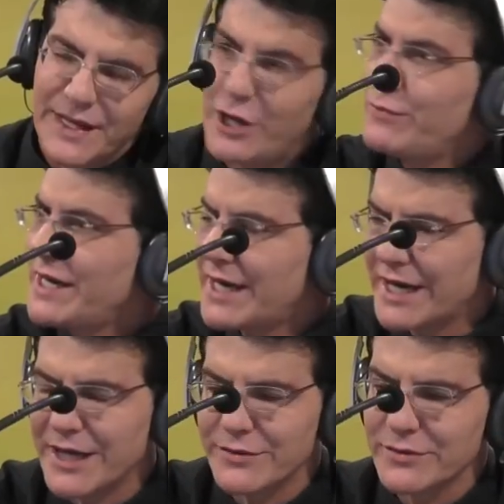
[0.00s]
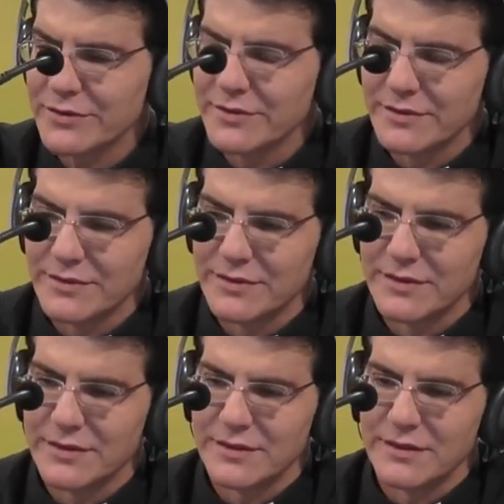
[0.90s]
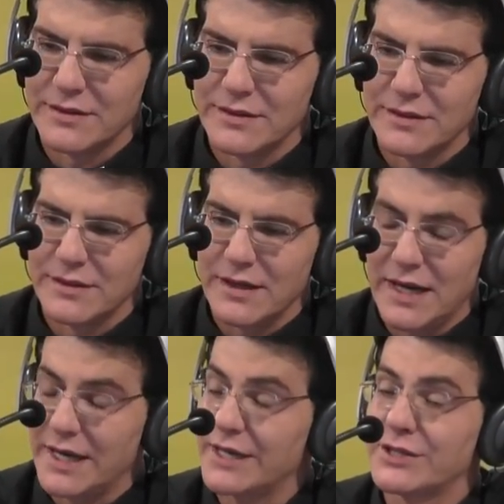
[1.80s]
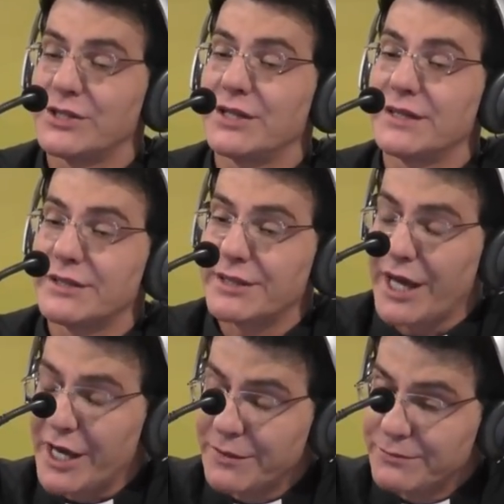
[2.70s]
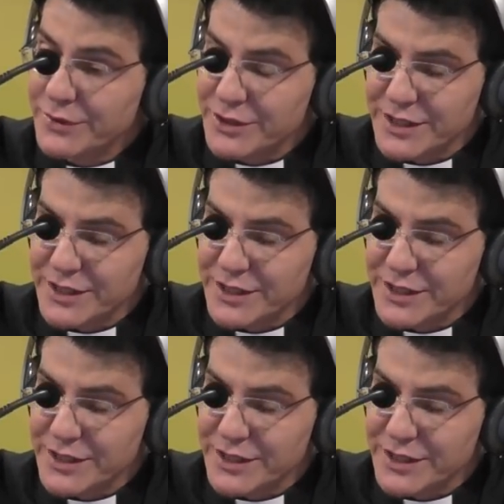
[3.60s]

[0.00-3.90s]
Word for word: eu me rendo a este tempo de